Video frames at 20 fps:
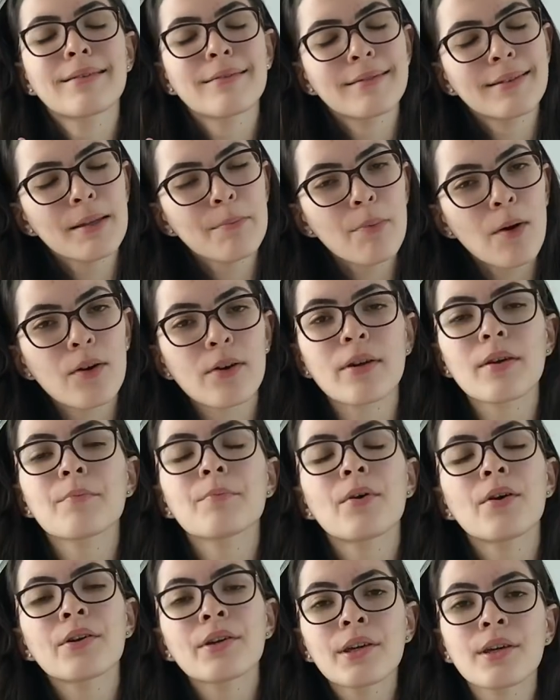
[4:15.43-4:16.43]
De pouquinho
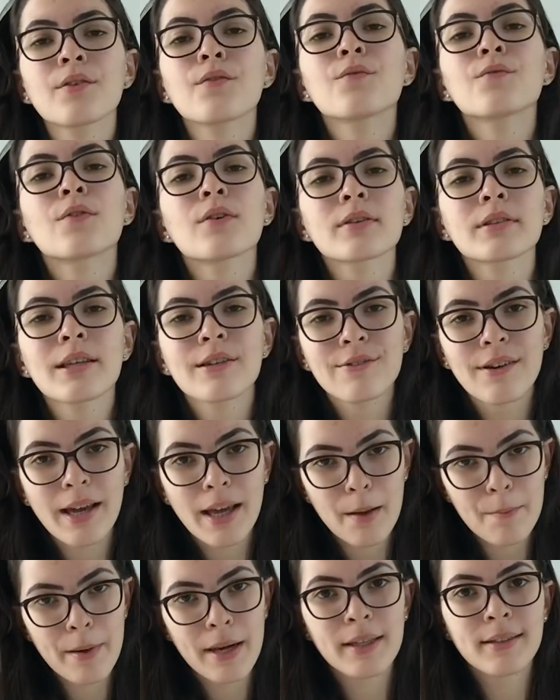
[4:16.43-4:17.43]
em pouquinho você
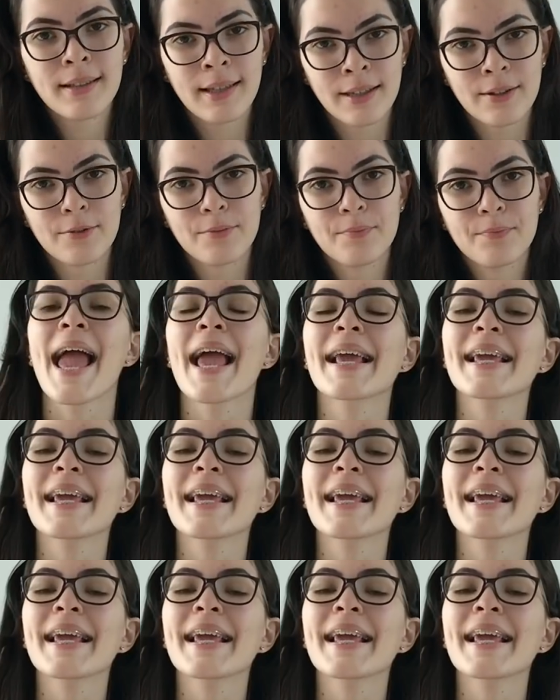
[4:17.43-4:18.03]
vai aprendendo.